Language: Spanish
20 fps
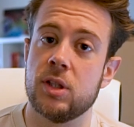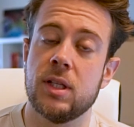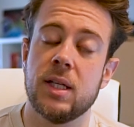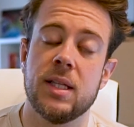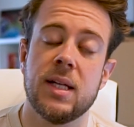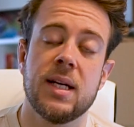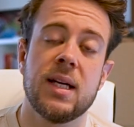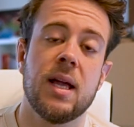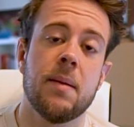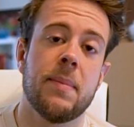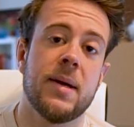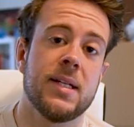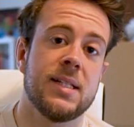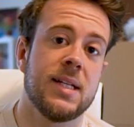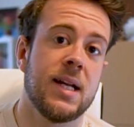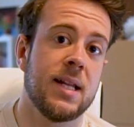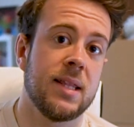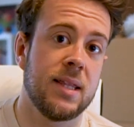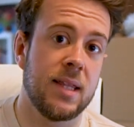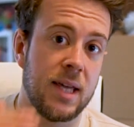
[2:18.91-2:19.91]
entender que
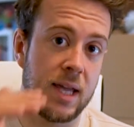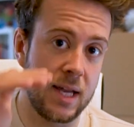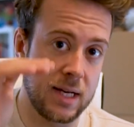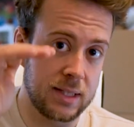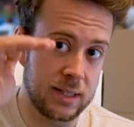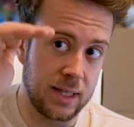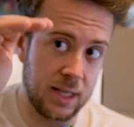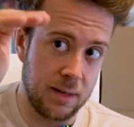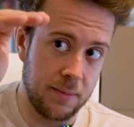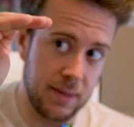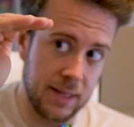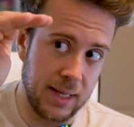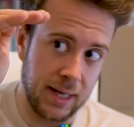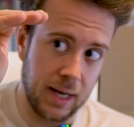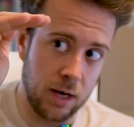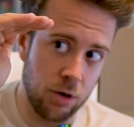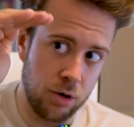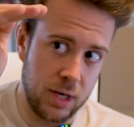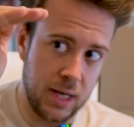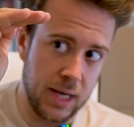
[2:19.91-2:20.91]
pasar de este nivel de
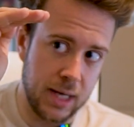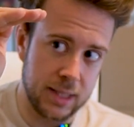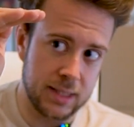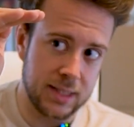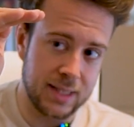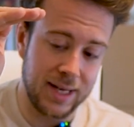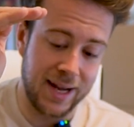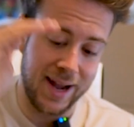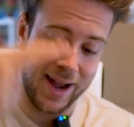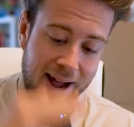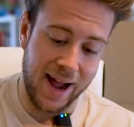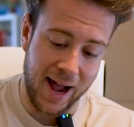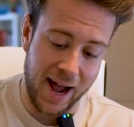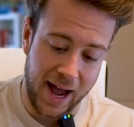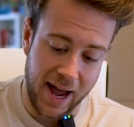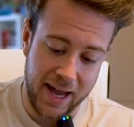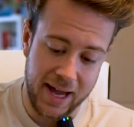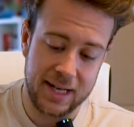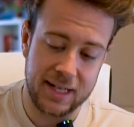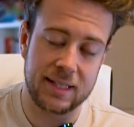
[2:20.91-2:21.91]
calorías
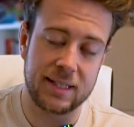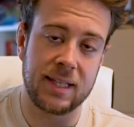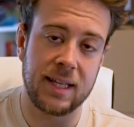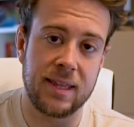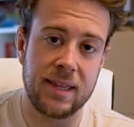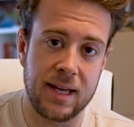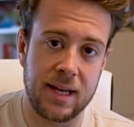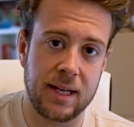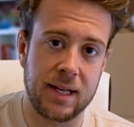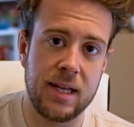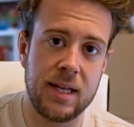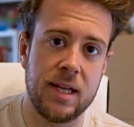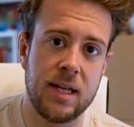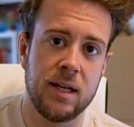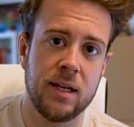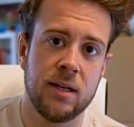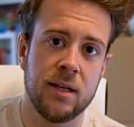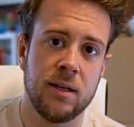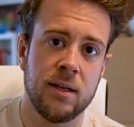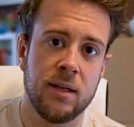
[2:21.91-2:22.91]
a este de
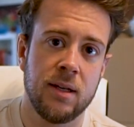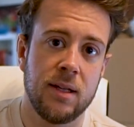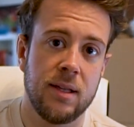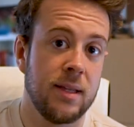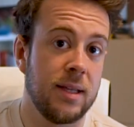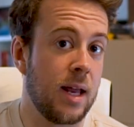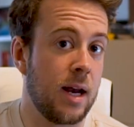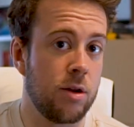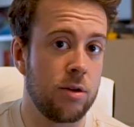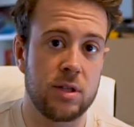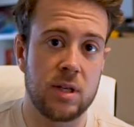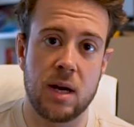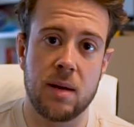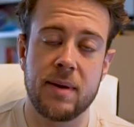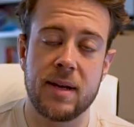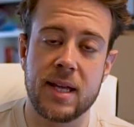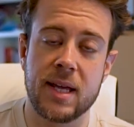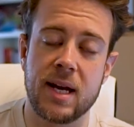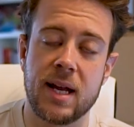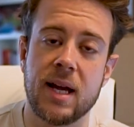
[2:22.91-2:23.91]
aquí de la noche a la
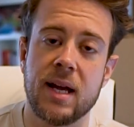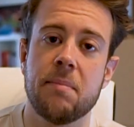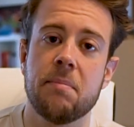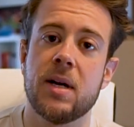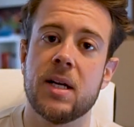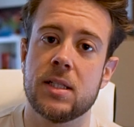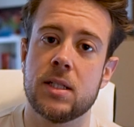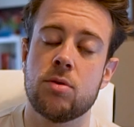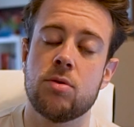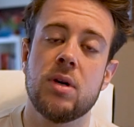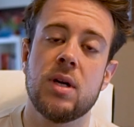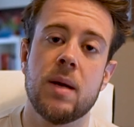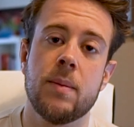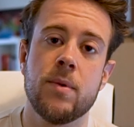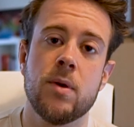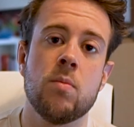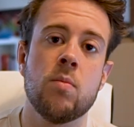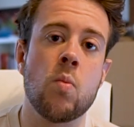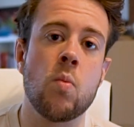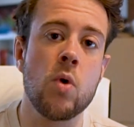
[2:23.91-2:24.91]
mañana va a ser un
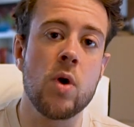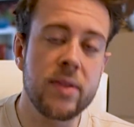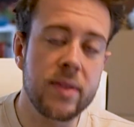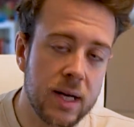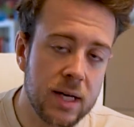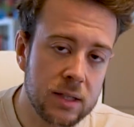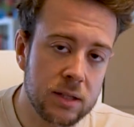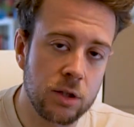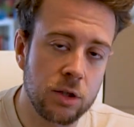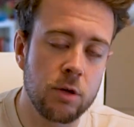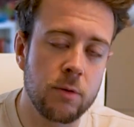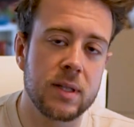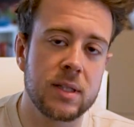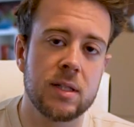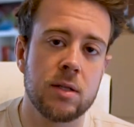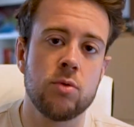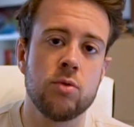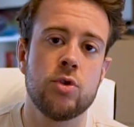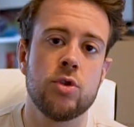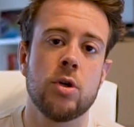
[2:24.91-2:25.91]
cambio muy drástico y va a
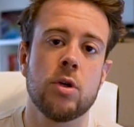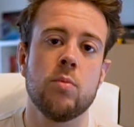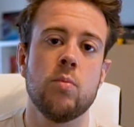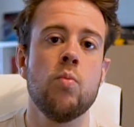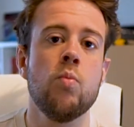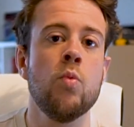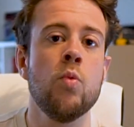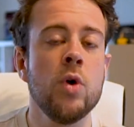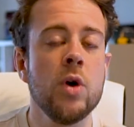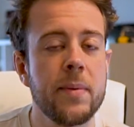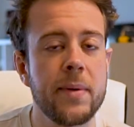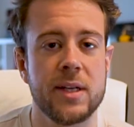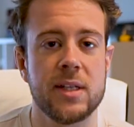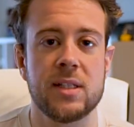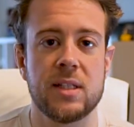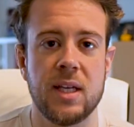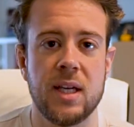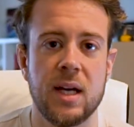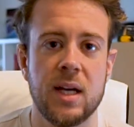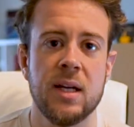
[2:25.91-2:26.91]
ser un shock muy
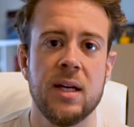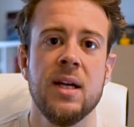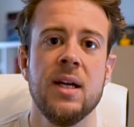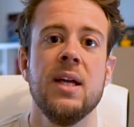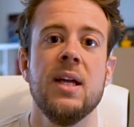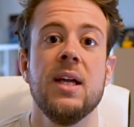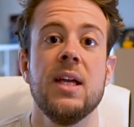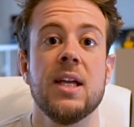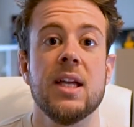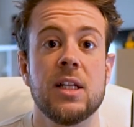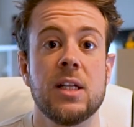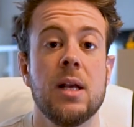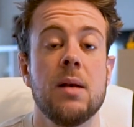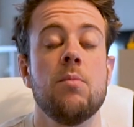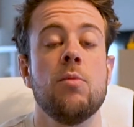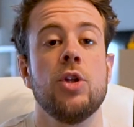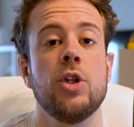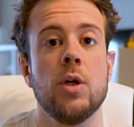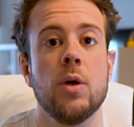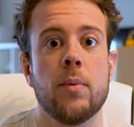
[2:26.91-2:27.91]
bestia y es el
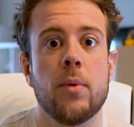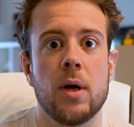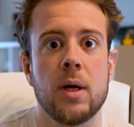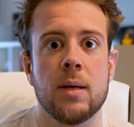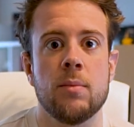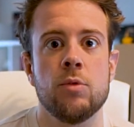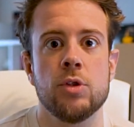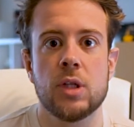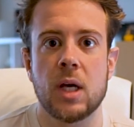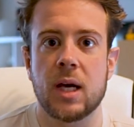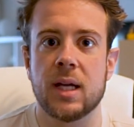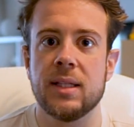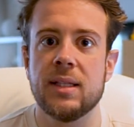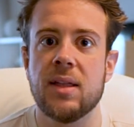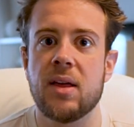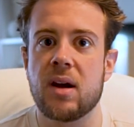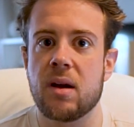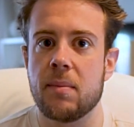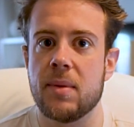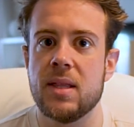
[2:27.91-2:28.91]
motivo por el que mucha
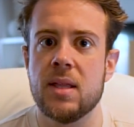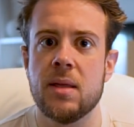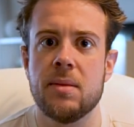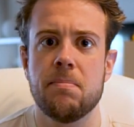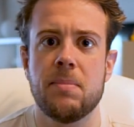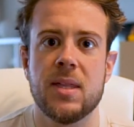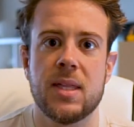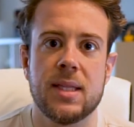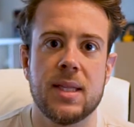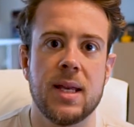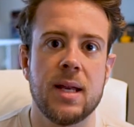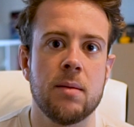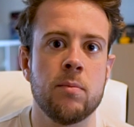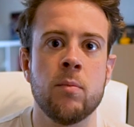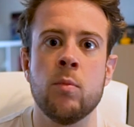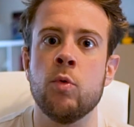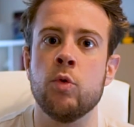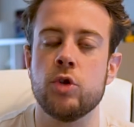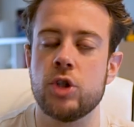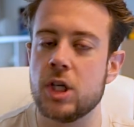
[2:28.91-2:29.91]
gente de repente empieza a tener
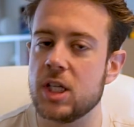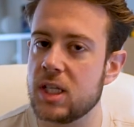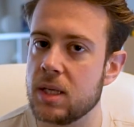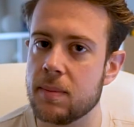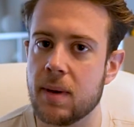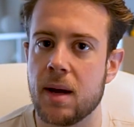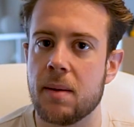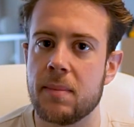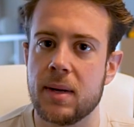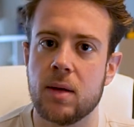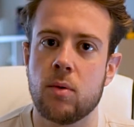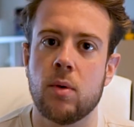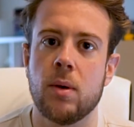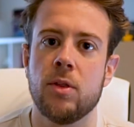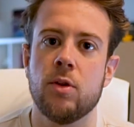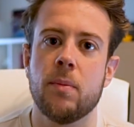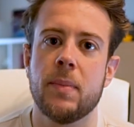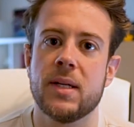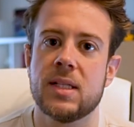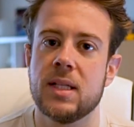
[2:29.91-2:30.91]
muchísima hambre
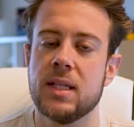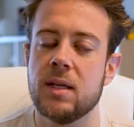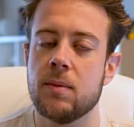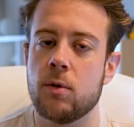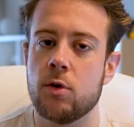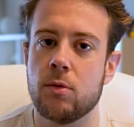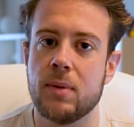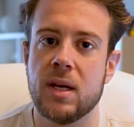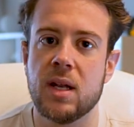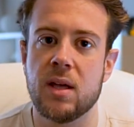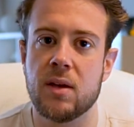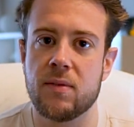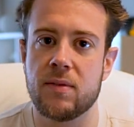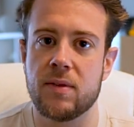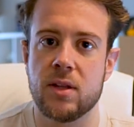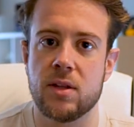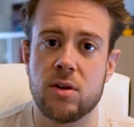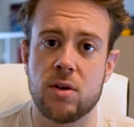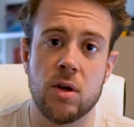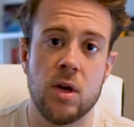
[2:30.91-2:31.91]
cuando pasan de volumen a e
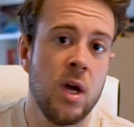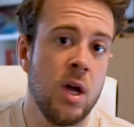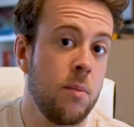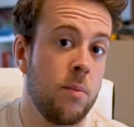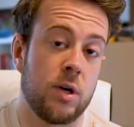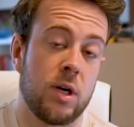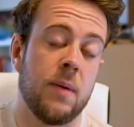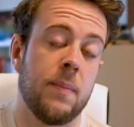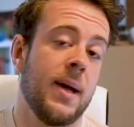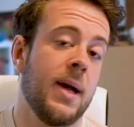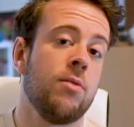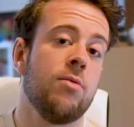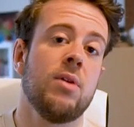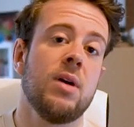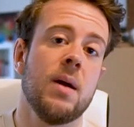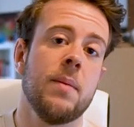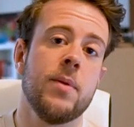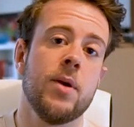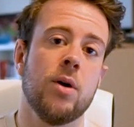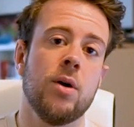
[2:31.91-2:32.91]
definición, porque pegan un
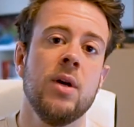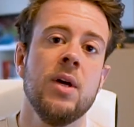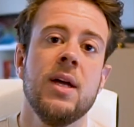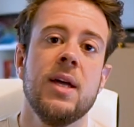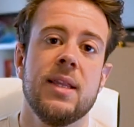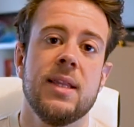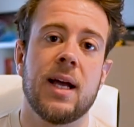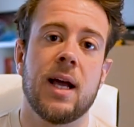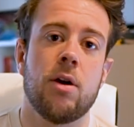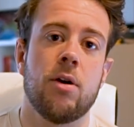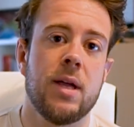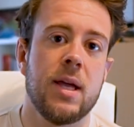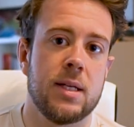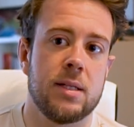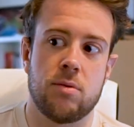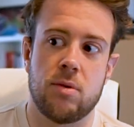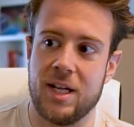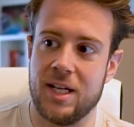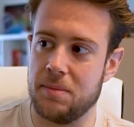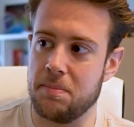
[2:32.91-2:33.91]
cambio de
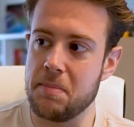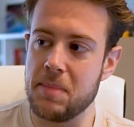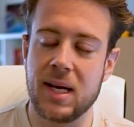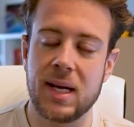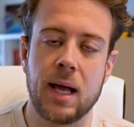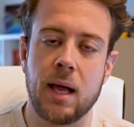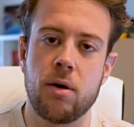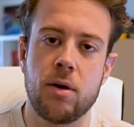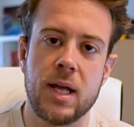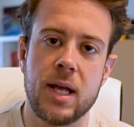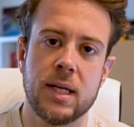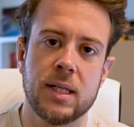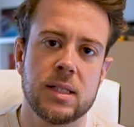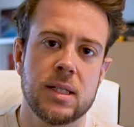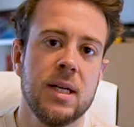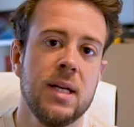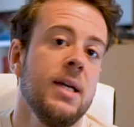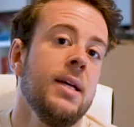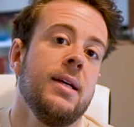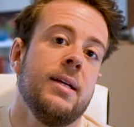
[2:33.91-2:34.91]
calorías de unas mil
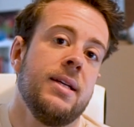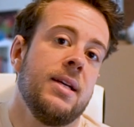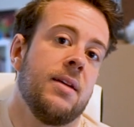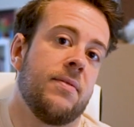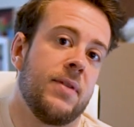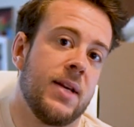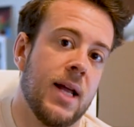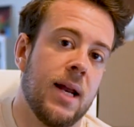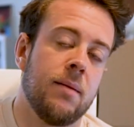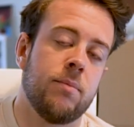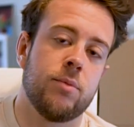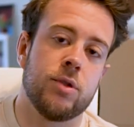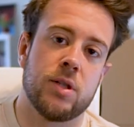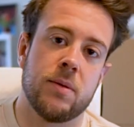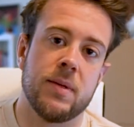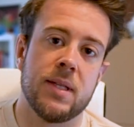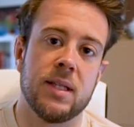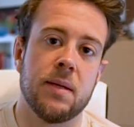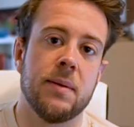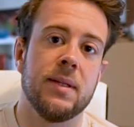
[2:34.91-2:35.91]
calorías y al final, pues
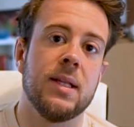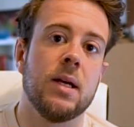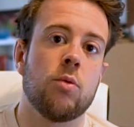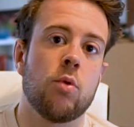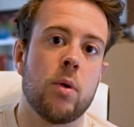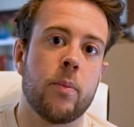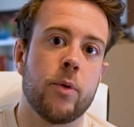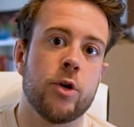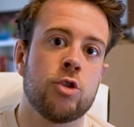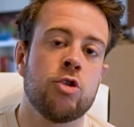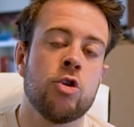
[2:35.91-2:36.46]
evidentemente el cuerpo